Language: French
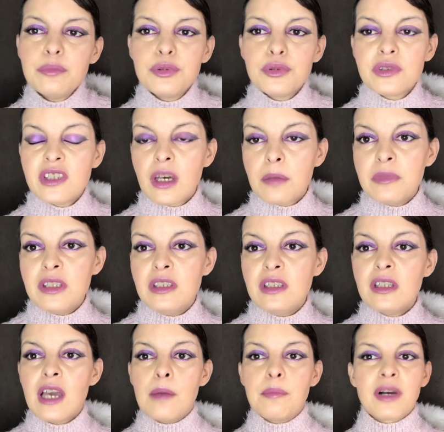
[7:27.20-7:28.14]
pour
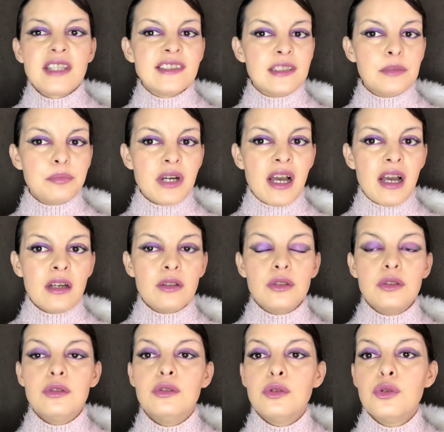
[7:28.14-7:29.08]
terminer, après c'est pas
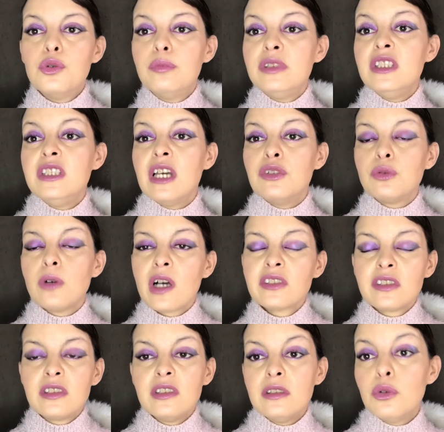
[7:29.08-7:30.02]
euh, obligatoire,
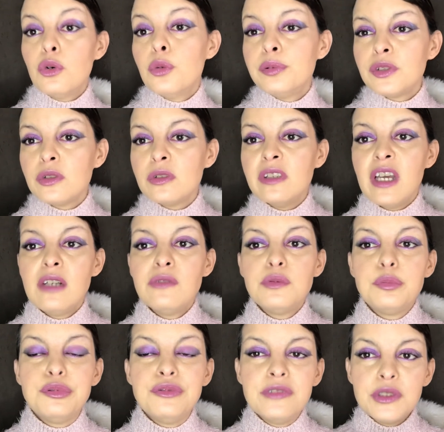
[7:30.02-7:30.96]
c'est optionnel,
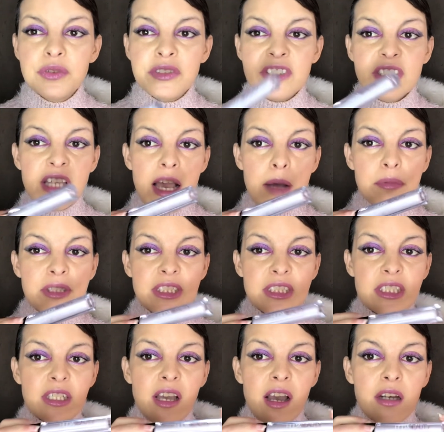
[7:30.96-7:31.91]
vous pouvez aussi
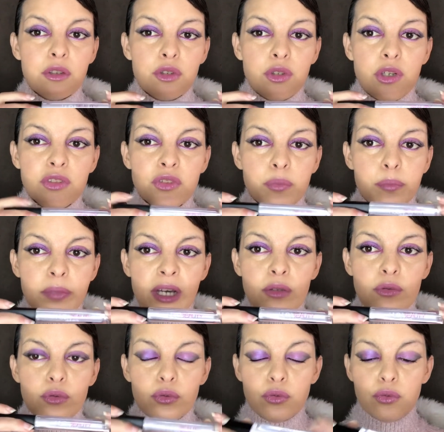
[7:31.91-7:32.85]
appliquer un gloss
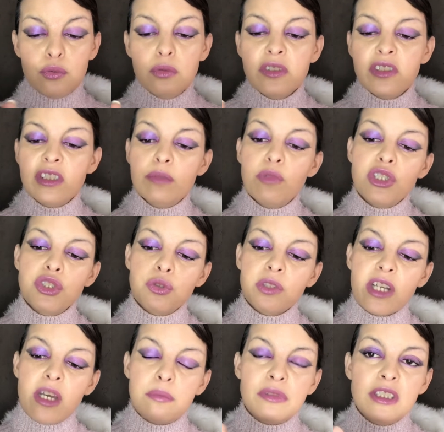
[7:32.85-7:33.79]
par-dessus. Si moi
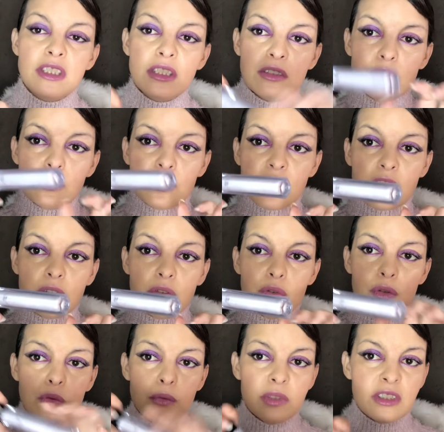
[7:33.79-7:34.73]
j'aurais appliqué, ce serait
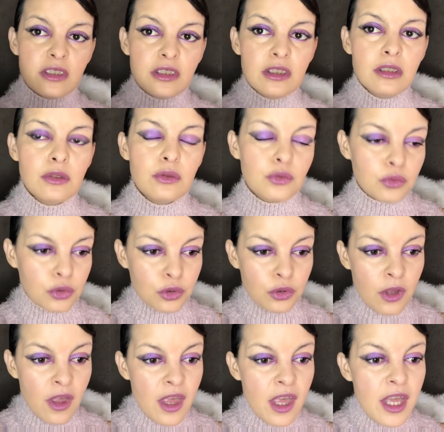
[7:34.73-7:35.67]
celui-ci. Donc euh,
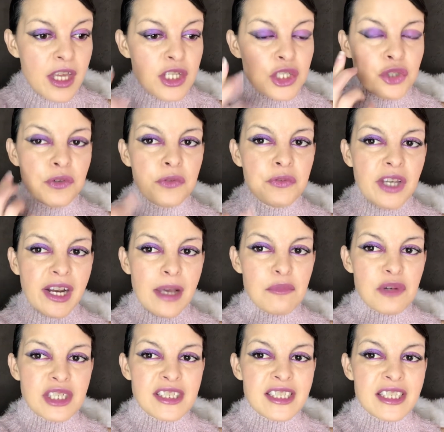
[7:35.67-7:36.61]
je vais faire la
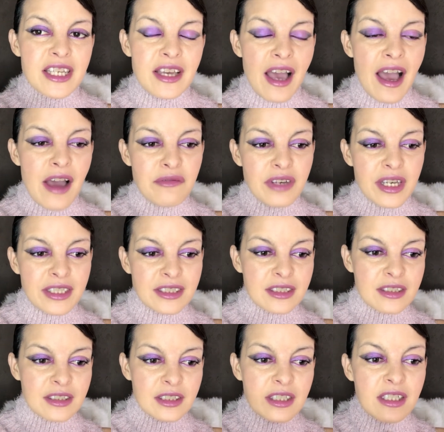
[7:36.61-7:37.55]
moitié
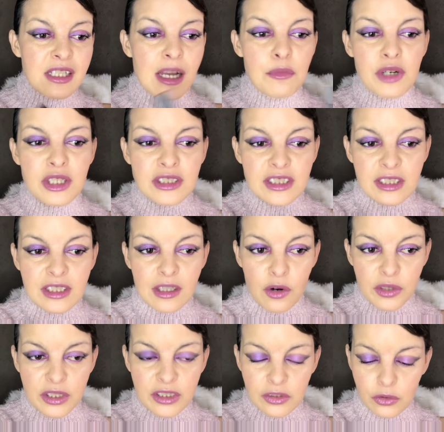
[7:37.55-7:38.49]
avec et la moitié
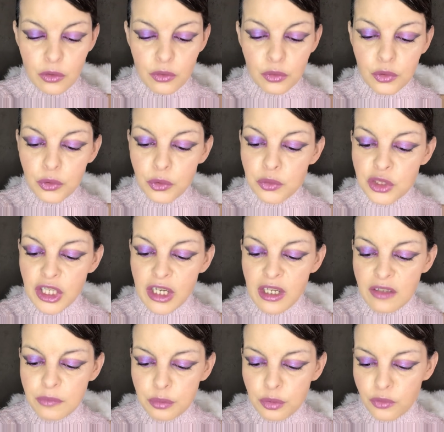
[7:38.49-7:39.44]
en laissant le rouge à
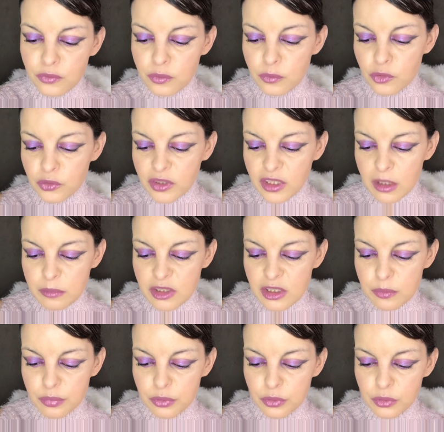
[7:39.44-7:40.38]
lèvres pour vous montrer un
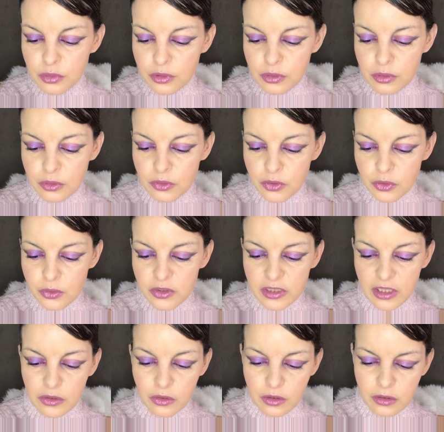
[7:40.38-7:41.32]
petit peu euh, ce que
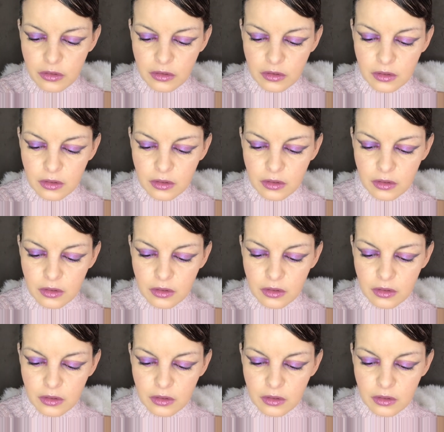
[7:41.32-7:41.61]
ça donne.